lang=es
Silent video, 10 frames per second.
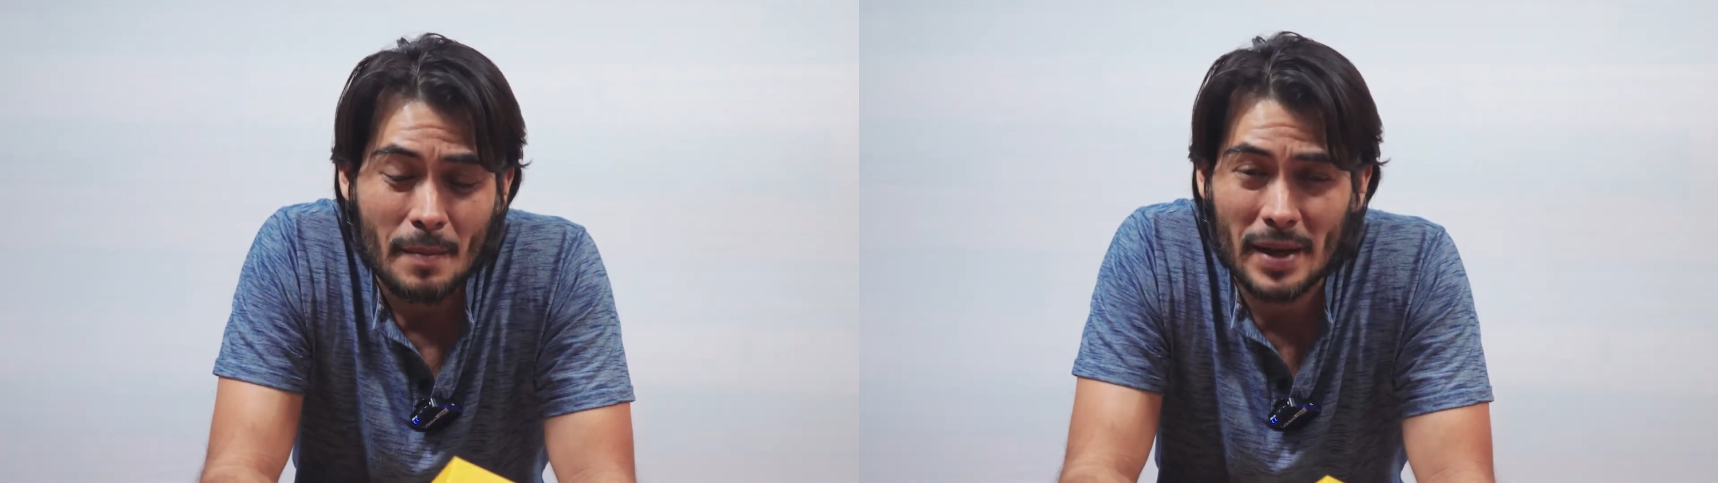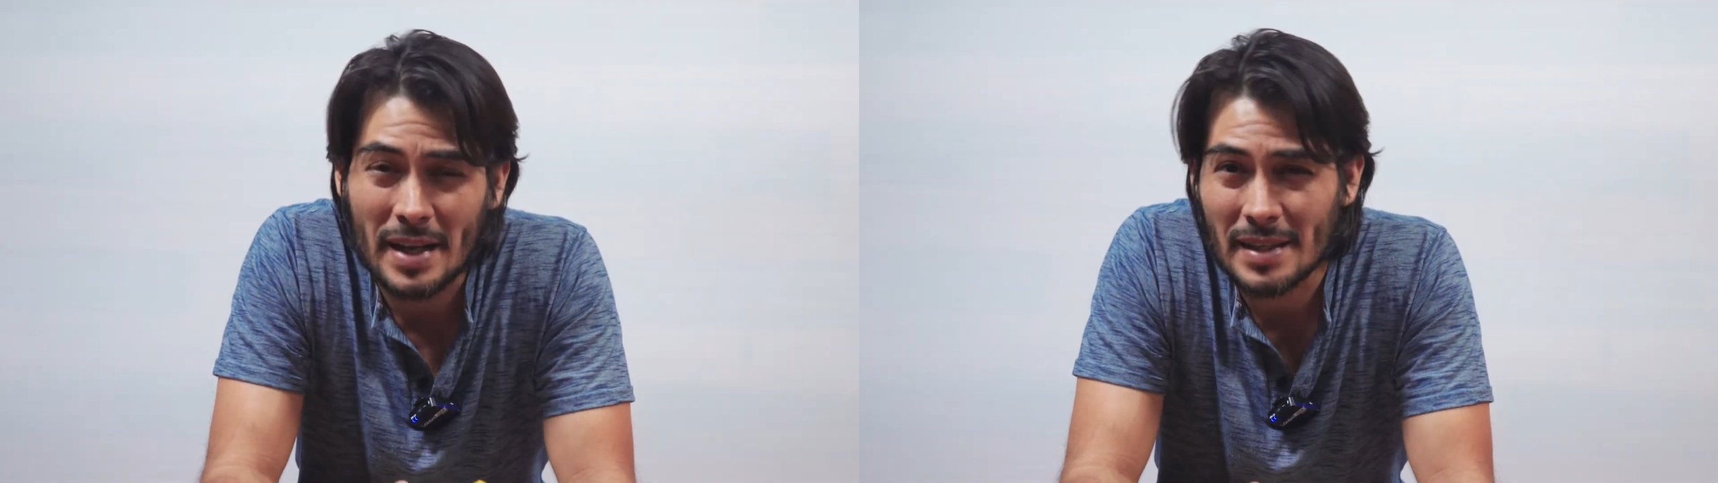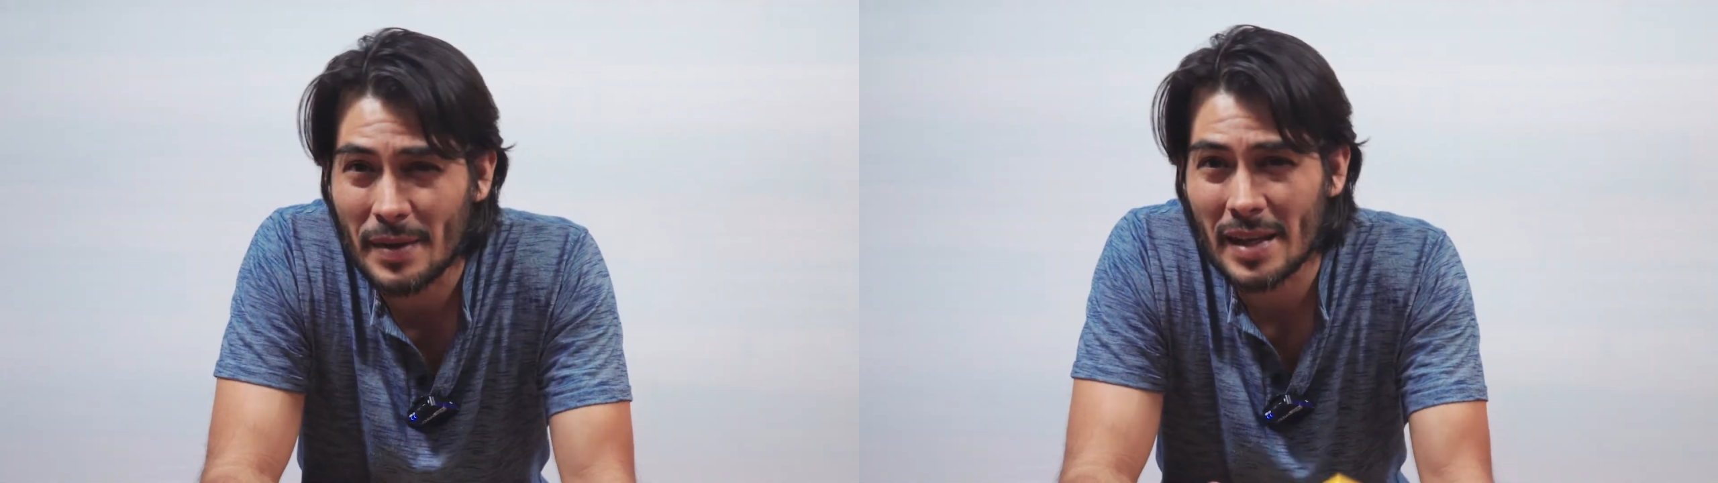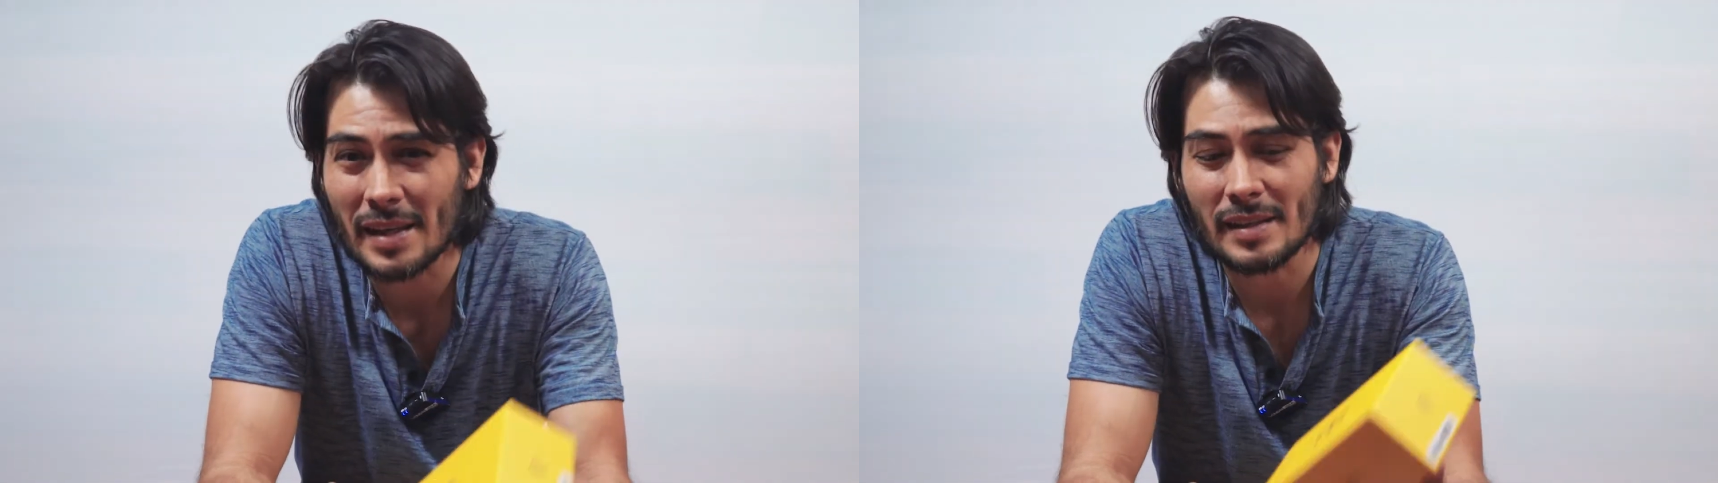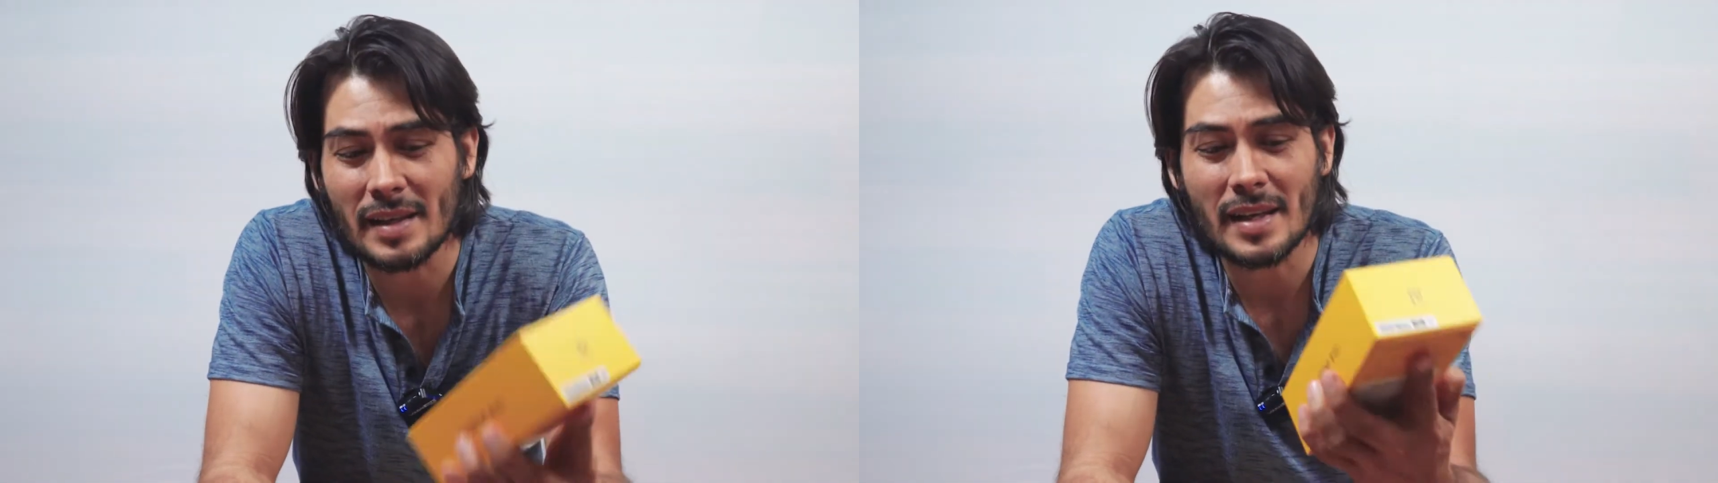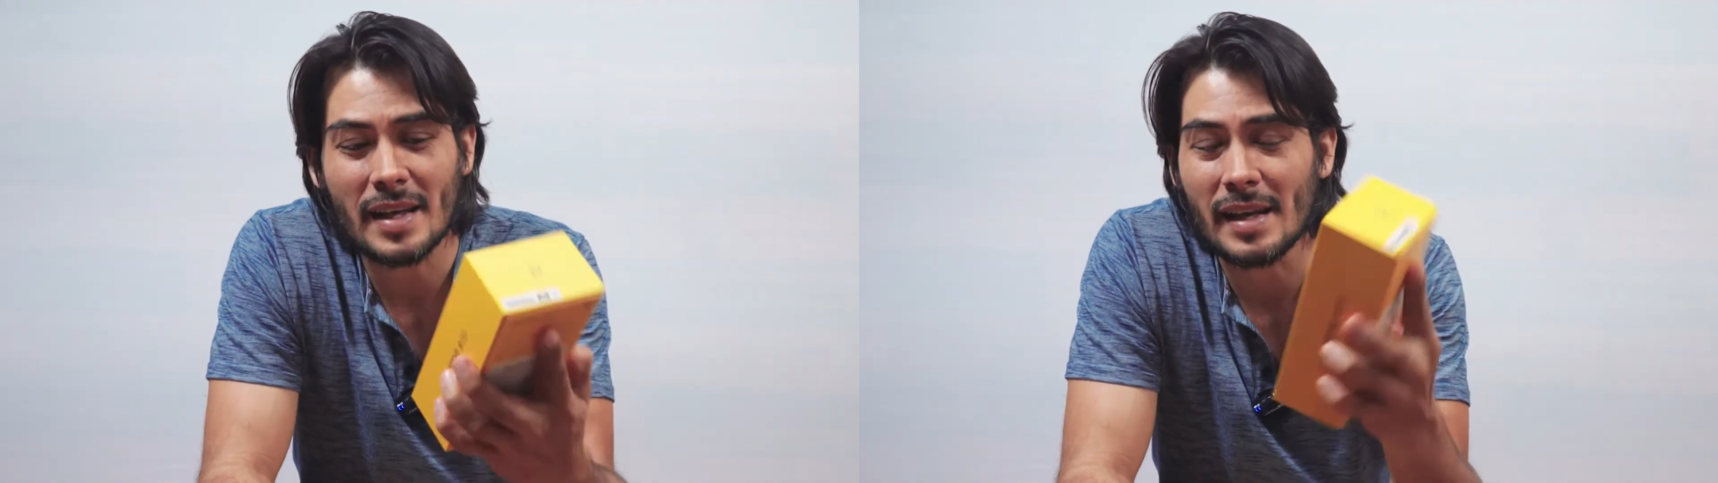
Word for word: para saber qué tiene